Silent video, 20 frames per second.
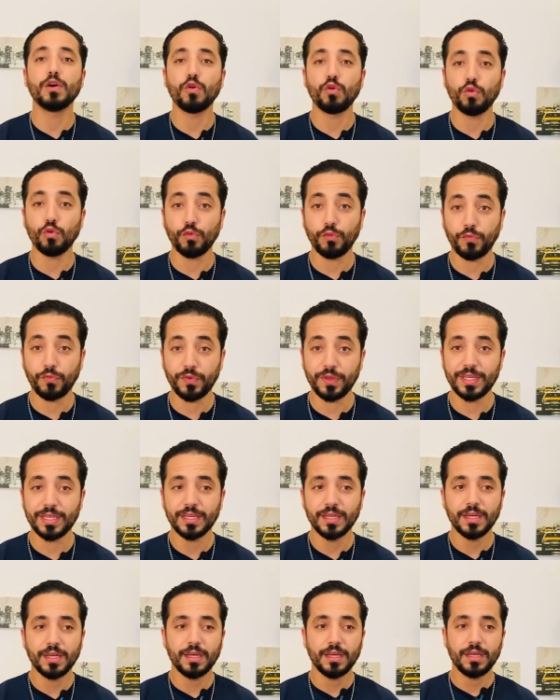لوفي
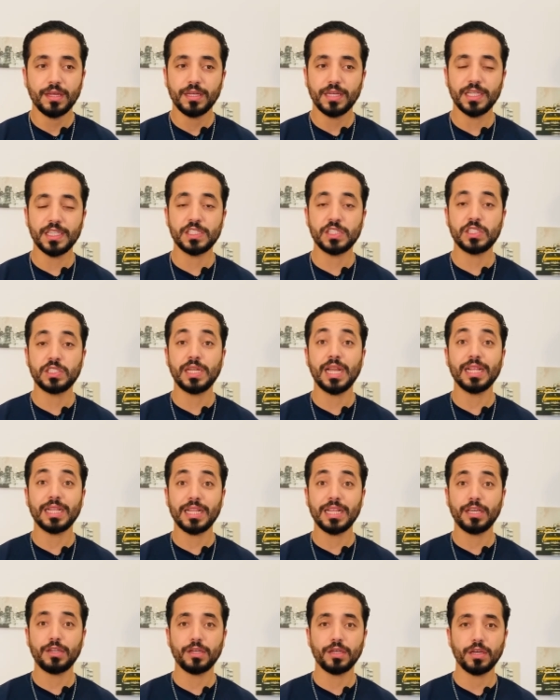
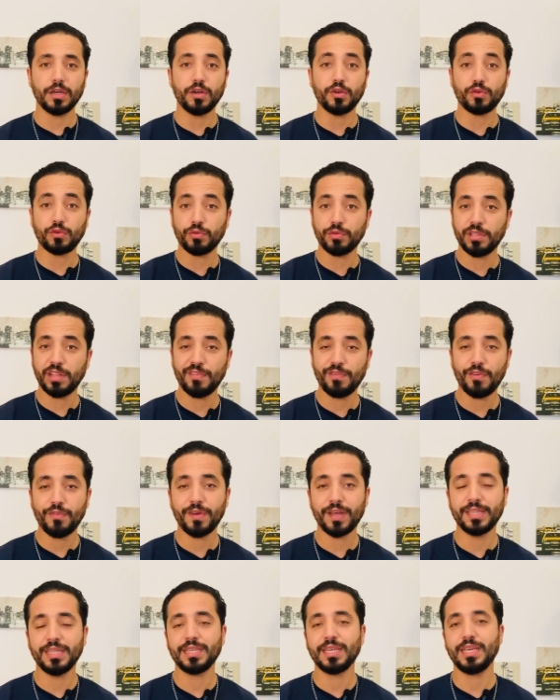اجلت لك الرونديفو
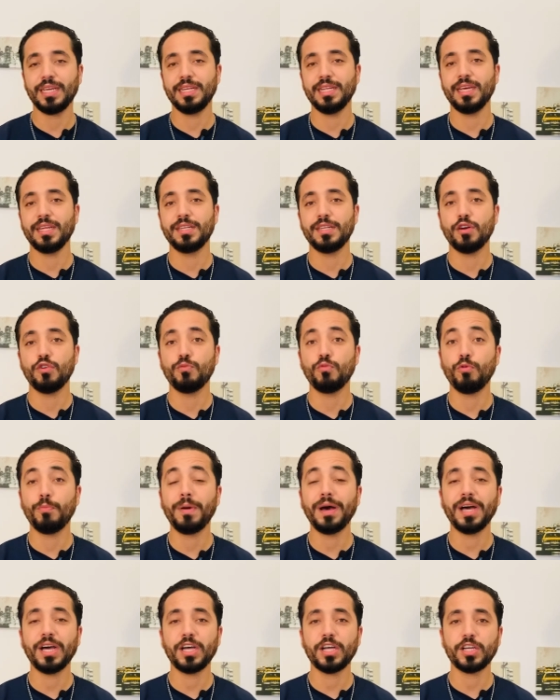فهذاك يعني انه
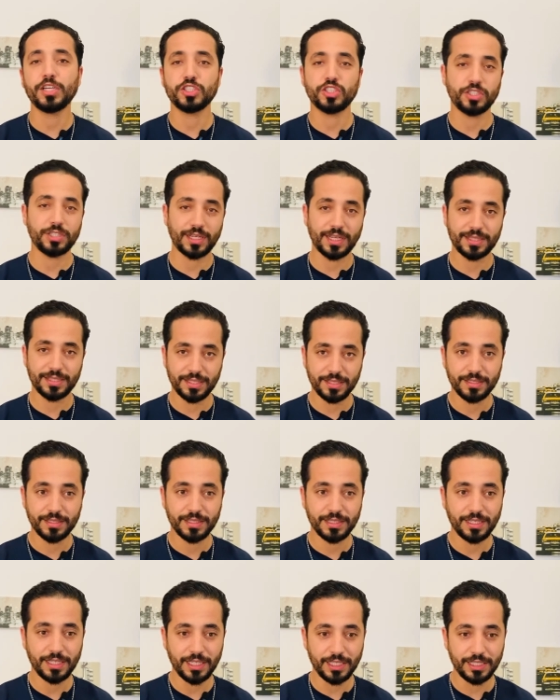مباشره
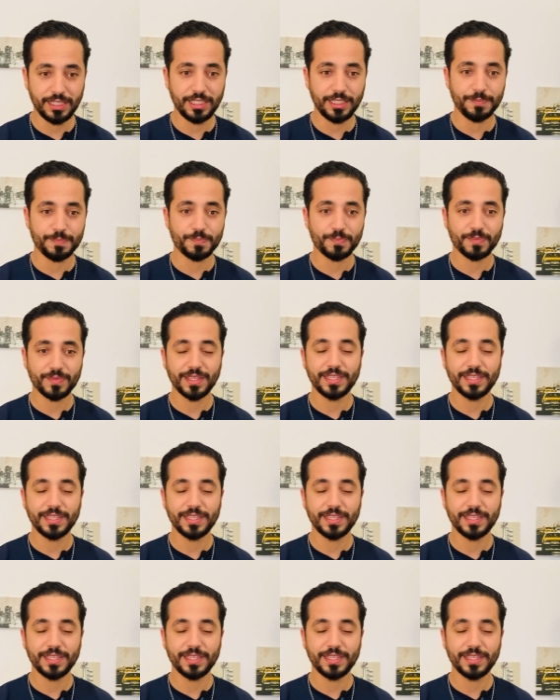يعني